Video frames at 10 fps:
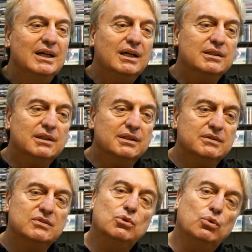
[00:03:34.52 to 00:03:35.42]

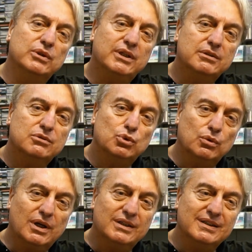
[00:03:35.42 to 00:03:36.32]
Atlantis'te o kadar
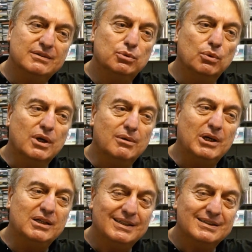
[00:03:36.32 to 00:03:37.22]
çok adet yok
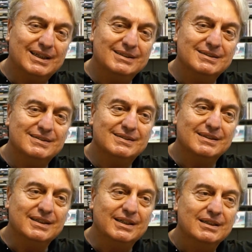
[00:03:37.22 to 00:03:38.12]
ama
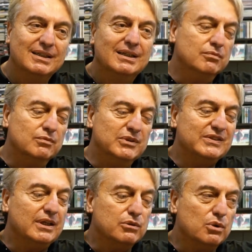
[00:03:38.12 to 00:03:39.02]
Atlantis'te de
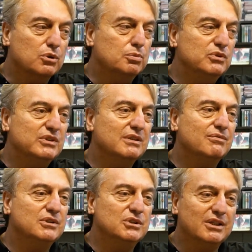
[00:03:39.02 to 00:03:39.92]
mesela rock
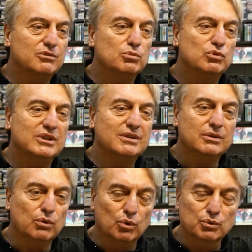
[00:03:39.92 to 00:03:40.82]
müzik ve caz
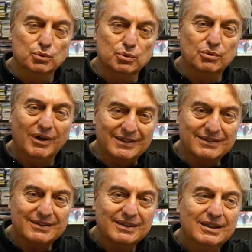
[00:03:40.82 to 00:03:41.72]
müzik yoğunluğu
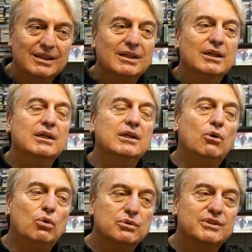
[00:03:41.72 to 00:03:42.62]
var. Ee,
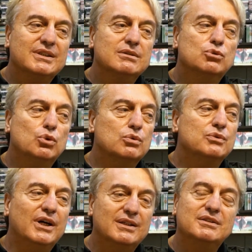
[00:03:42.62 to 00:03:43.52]
orada çok
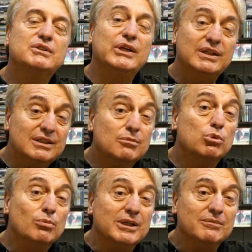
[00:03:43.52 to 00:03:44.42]
nadir şeyleri
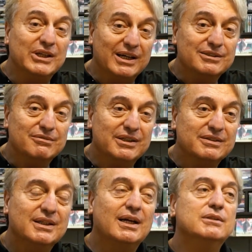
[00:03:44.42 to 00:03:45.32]
bulma imkanı var.
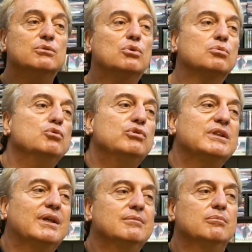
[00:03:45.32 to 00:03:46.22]
Yani rock
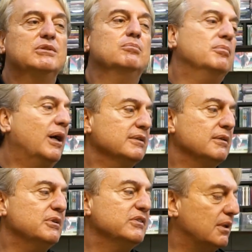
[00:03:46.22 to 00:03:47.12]
müzikten ben
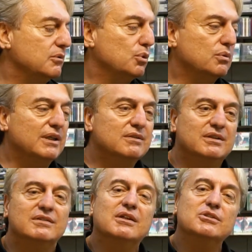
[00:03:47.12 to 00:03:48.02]
de mesela çok
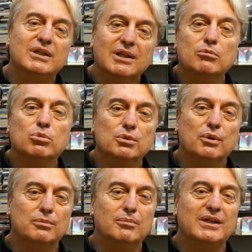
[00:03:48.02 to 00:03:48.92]
enteresan şeyler
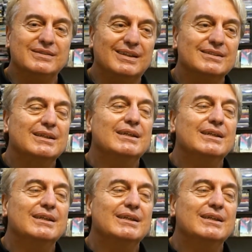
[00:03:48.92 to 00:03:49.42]
buluyorum bazen.